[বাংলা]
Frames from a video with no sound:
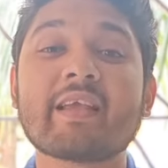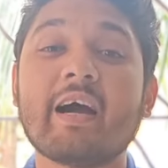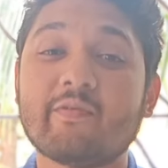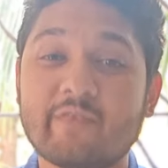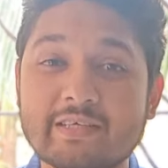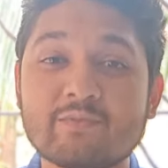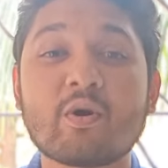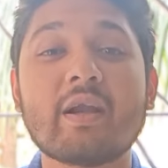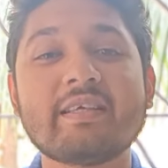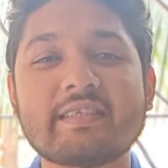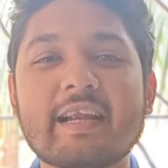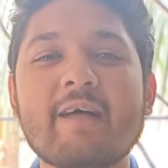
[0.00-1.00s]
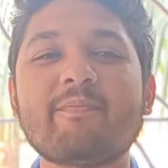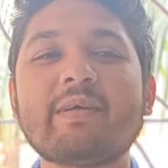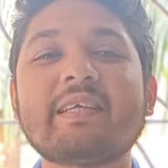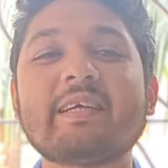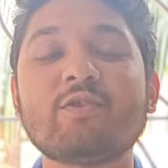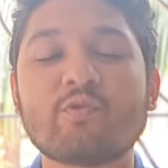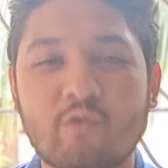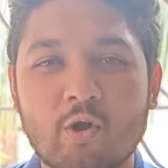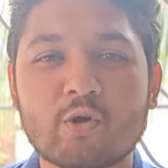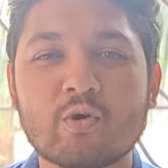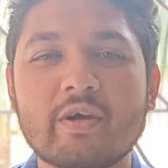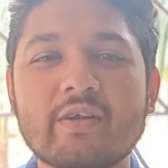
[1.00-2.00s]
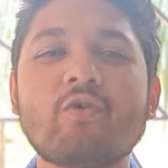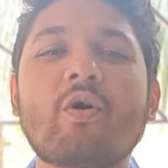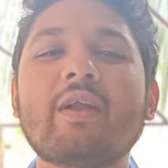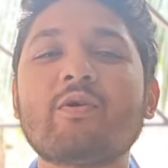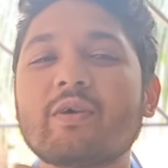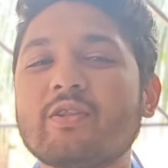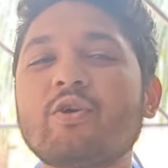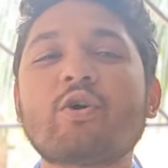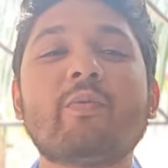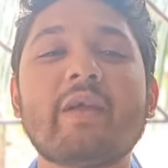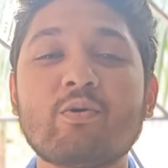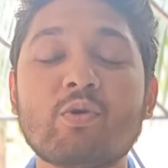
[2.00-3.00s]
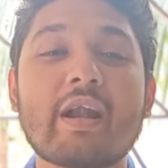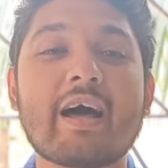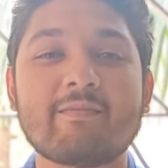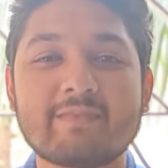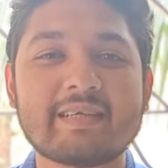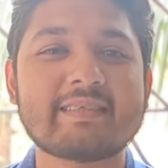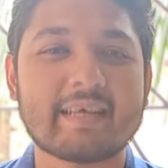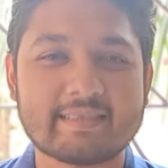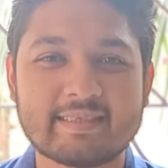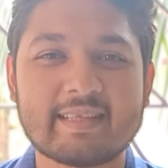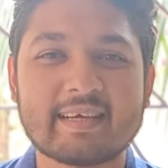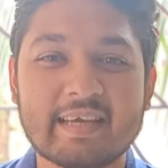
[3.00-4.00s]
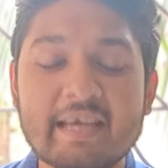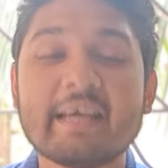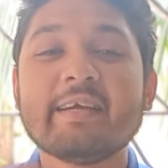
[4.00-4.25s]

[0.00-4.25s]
আর ফেসবুক আর ইনস্টাগ্রাম পেজে কিন্তু ফলো করে নিও ওখানেও কিন্তু এরকম রেগুলার আপডেটস আসতে থাকে